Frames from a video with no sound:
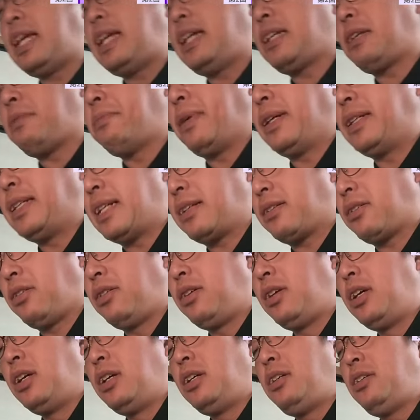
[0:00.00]
でいきました
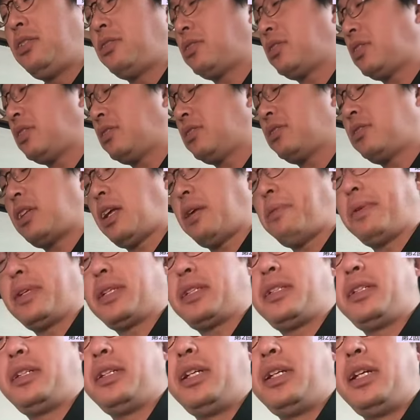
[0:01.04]
ということでございま
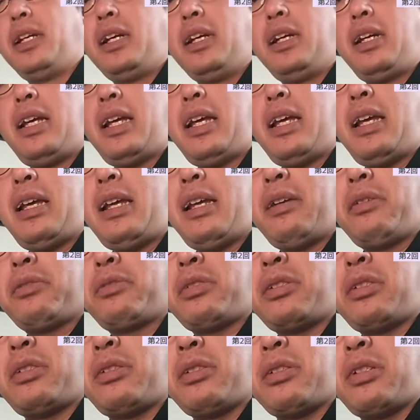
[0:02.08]
す。えー、お
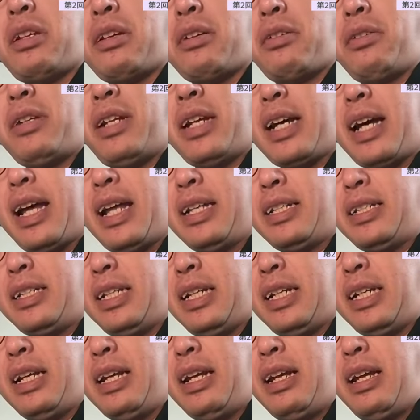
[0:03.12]
寿司としてはこんな感
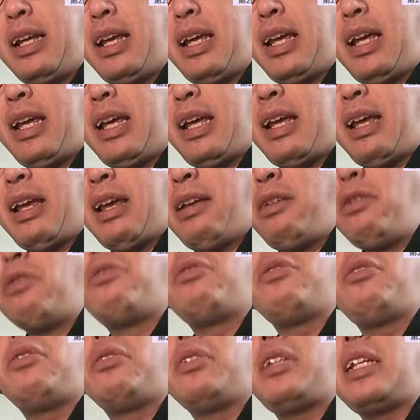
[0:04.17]
じ。えー、
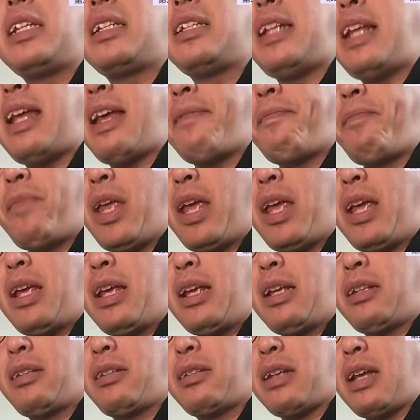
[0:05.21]
44ですね、
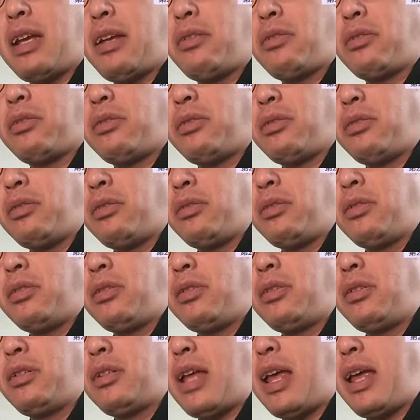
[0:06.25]
えー、つけロ
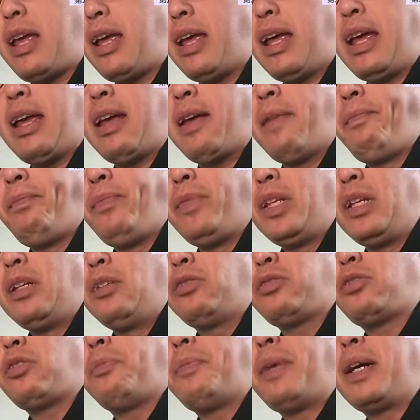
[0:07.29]

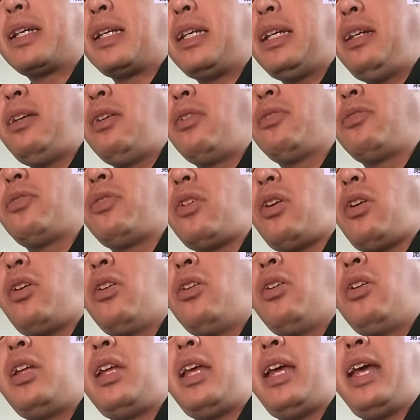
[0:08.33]
えー、太巻き4
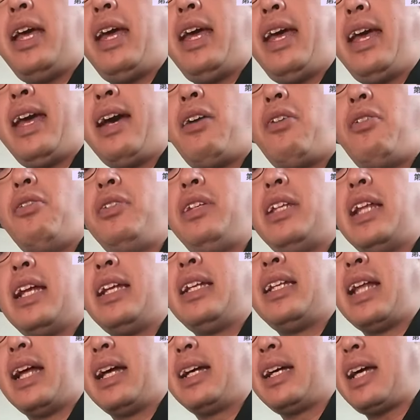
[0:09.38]
の、えー、お稲
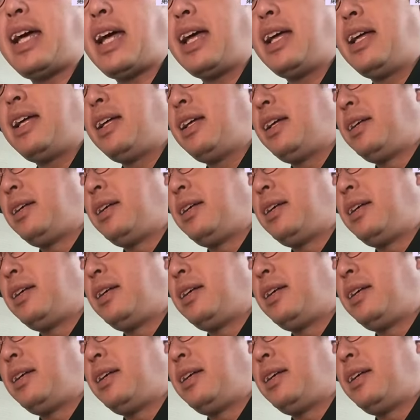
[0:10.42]
荷さんが